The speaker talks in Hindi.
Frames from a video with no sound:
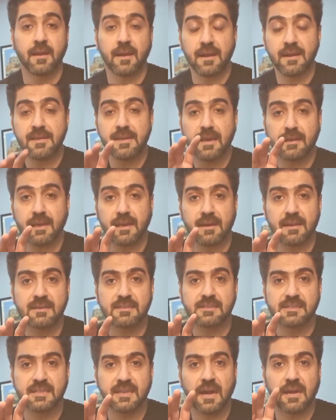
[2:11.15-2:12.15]
इंडिया की
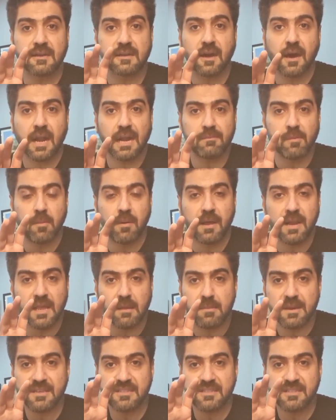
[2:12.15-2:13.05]
करेंसी 18 ममालिक में